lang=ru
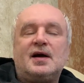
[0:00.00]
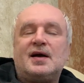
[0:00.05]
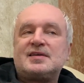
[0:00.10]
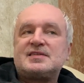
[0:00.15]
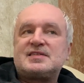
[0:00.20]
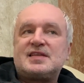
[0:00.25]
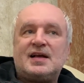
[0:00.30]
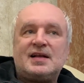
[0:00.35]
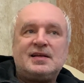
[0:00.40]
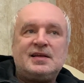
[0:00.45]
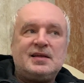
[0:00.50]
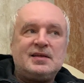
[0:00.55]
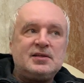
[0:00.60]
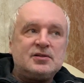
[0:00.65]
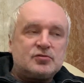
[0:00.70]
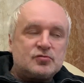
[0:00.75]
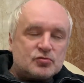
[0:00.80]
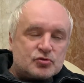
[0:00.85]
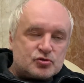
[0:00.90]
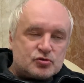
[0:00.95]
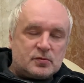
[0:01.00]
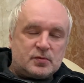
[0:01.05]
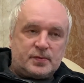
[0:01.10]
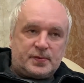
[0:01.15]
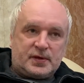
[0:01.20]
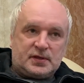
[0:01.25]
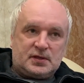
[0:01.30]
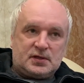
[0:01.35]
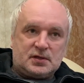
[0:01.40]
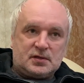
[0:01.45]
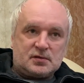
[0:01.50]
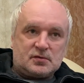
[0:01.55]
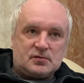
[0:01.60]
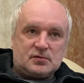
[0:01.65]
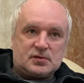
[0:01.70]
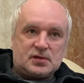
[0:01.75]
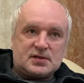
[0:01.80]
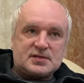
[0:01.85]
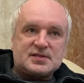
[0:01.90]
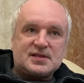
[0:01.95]
Под, остальные не то, чтобы
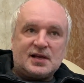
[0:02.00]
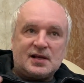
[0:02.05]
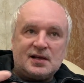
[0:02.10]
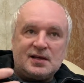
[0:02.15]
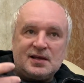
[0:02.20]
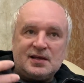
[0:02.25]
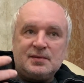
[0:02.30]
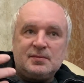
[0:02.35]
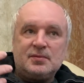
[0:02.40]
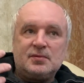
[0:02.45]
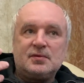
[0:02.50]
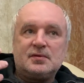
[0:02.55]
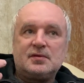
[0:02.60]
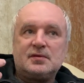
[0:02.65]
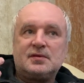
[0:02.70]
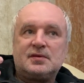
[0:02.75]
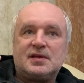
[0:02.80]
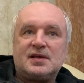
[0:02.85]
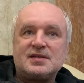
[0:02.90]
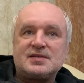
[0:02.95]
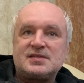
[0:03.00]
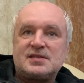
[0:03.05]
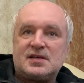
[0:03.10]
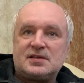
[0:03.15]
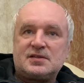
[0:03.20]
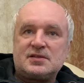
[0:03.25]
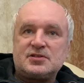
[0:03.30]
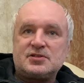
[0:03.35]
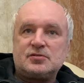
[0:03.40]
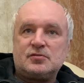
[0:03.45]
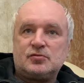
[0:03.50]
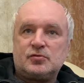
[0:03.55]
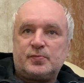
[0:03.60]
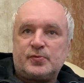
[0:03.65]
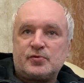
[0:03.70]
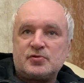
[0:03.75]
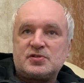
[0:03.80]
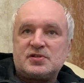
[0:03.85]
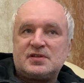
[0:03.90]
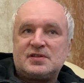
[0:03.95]
подыгрывают, остальным достаточно, вот
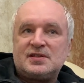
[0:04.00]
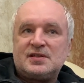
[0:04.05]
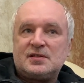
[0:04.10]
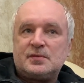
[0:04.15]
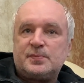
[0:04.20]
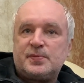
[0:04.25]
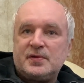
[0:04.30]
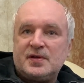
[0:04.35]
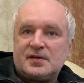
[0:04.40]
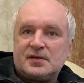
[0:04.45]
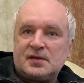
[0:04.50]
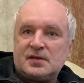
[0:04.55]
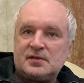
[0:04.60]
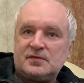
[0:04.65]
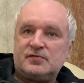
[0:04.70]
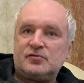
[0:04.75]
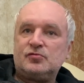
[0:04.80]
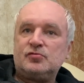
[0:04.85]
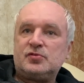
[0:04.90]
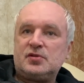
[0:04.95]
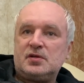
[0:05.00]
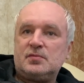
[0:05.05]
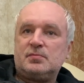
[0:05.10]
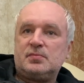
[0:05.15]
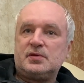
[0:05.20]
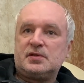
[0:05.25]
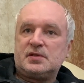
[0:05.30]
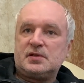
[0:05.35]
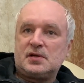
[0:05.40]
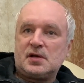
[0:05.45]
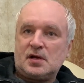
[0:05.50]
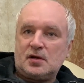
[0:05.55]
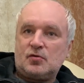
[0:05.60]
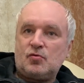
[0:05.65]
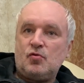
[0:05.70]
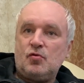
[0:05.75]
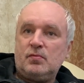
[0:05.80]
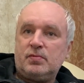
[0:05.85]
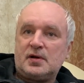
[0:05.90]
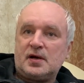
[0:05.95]
просто это надо понять, надо внутри быть
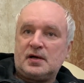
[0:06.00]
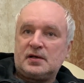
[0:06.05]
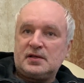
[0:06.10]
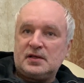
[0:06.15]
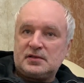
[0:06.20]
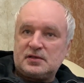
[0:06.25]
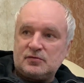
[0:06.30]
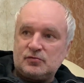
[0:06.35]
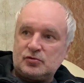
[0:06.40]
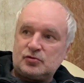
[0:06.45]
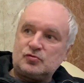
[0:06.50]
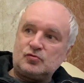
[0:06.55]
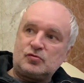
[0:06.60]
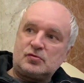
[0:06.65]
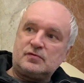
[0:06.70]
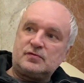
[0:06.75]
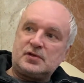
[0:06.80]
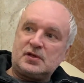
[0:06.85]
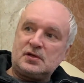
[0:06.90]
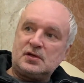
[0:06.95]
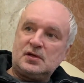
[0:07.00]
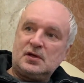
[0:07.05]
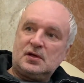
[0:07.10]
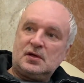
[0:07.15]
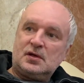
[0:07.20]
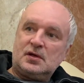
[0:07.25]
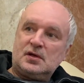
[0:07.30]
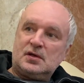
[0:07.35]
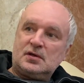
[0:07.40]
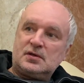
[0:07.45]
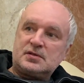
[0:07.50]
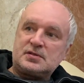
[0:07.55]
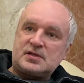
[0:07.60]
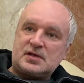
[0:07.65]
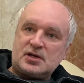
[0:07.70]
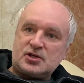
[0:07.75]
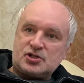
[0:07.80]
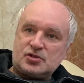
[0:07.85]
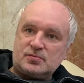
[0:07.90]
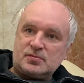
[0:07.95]
игроком, когда ты вот уровня,
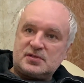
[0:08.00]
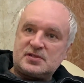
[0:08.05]
скажем,